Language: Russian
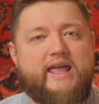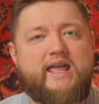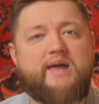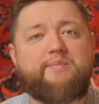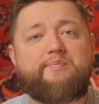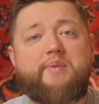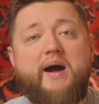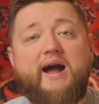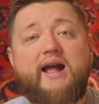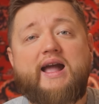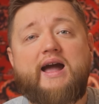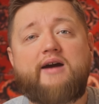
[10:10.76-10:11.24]
И
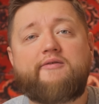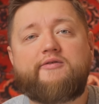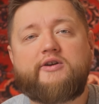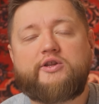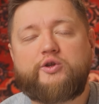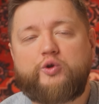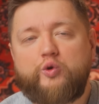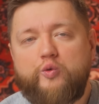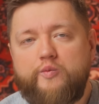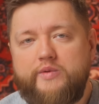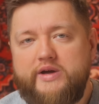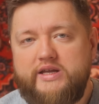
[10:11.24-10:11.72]
пока вы
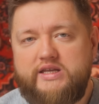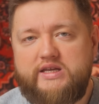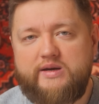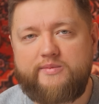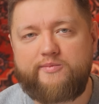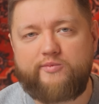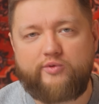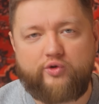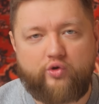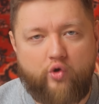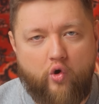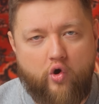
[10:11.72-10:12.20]
думаете,
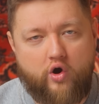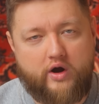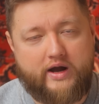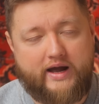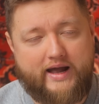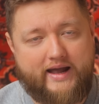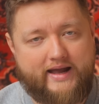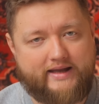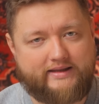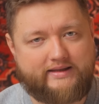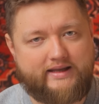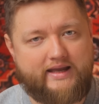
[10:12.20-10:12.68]
много
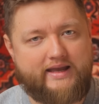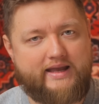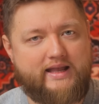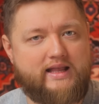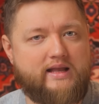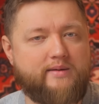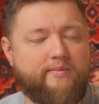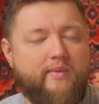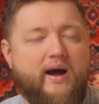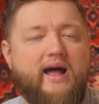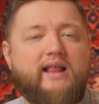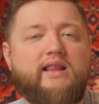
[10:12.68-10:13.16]
это
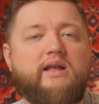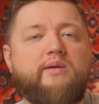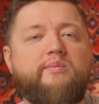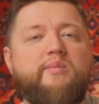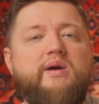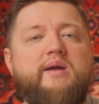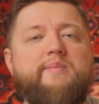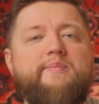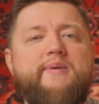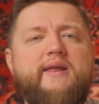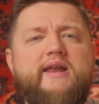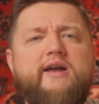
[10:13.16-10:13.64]
или мало,
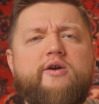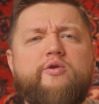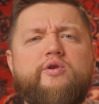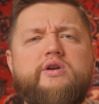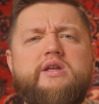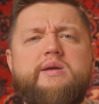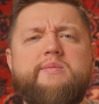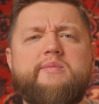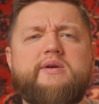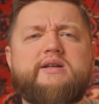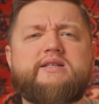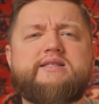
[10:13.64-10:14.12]
мы
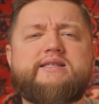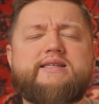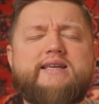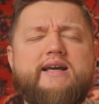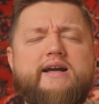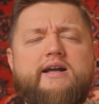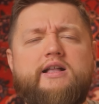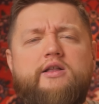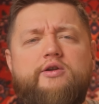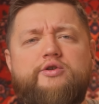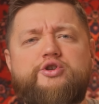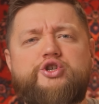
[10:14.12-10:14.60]
переходим к
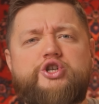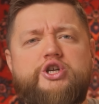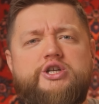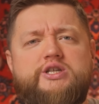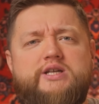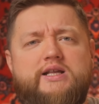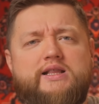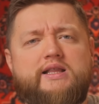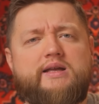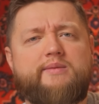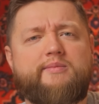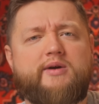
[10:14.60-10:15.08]

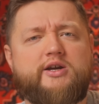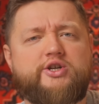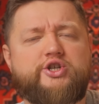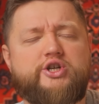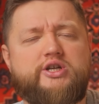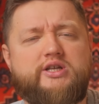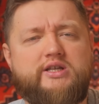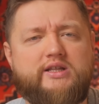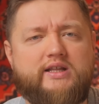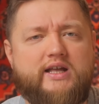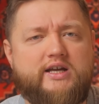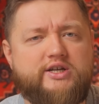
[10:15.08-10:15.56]
заключительной
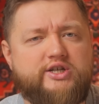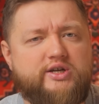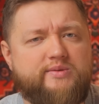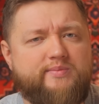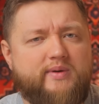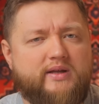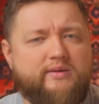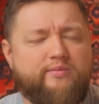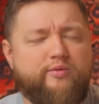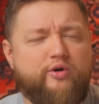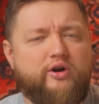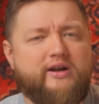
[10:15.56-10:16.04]
машине нашей
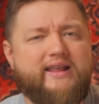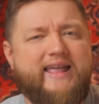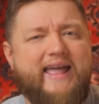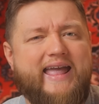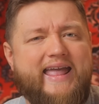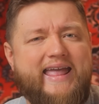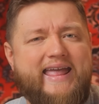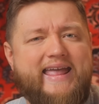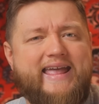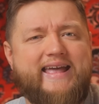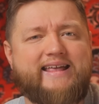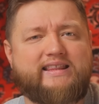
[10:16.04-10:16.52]
подборки,
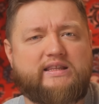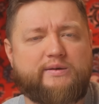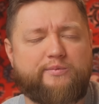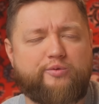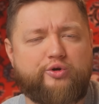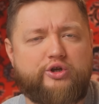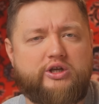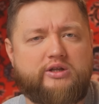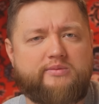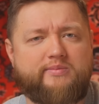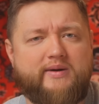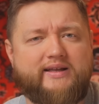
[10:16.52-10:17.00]
и это
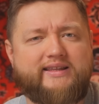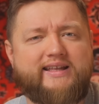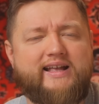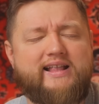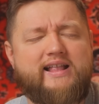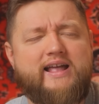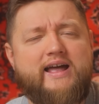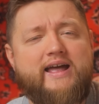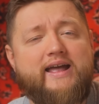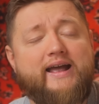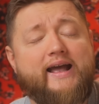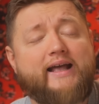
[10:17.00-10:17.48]
будет модель,
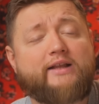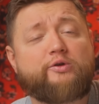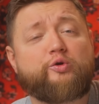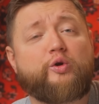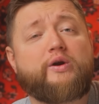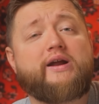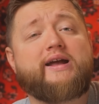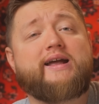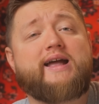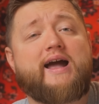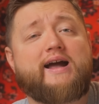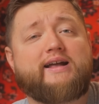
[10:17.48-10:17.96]

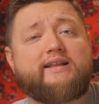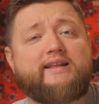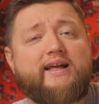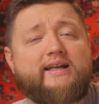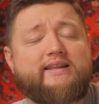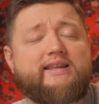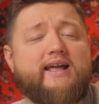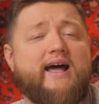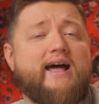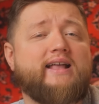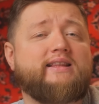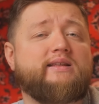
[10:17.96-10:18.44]
которая
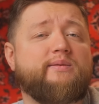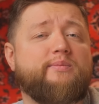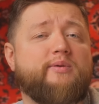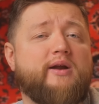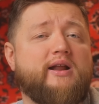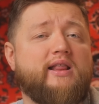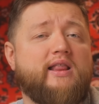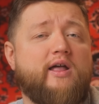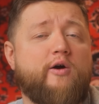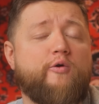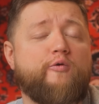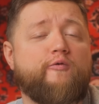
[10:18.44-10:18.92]
когда-то
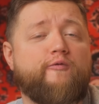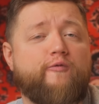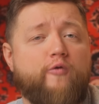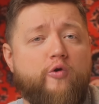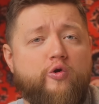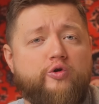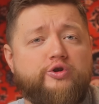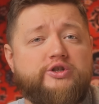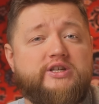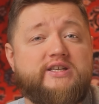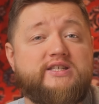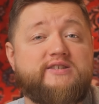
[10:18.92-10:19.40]
отобрала у
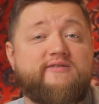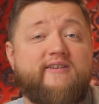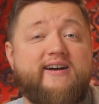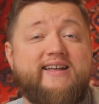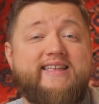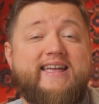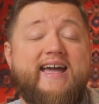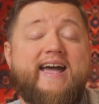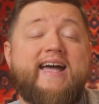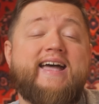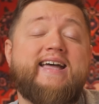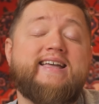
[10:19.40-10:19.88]
Фокуса
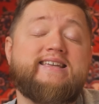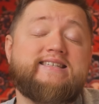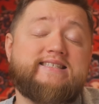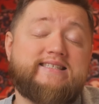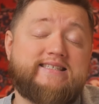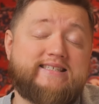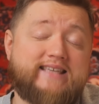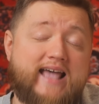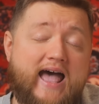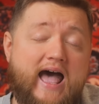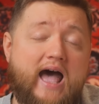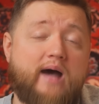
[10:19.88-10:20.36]
звание
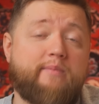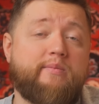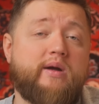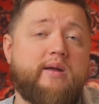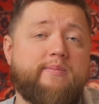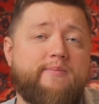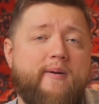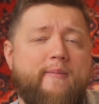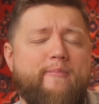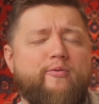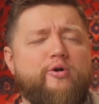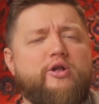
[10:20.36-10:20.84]
самой
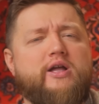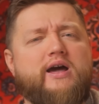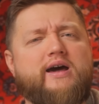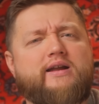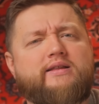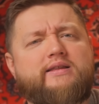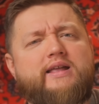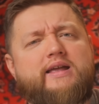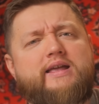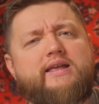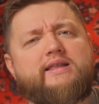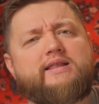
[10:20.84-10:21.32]

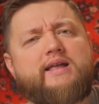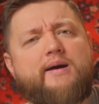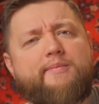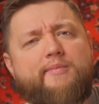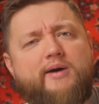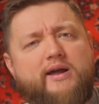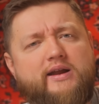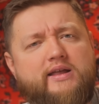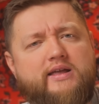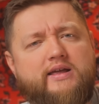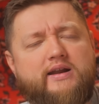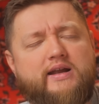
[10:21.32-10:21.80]
популярной
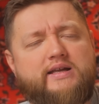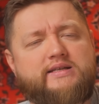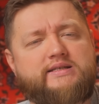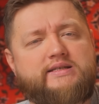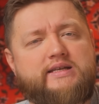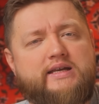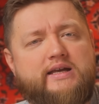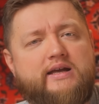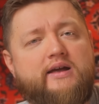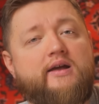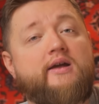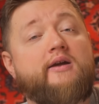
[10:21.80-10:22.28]
иномарки
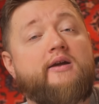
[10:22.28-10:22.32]
России.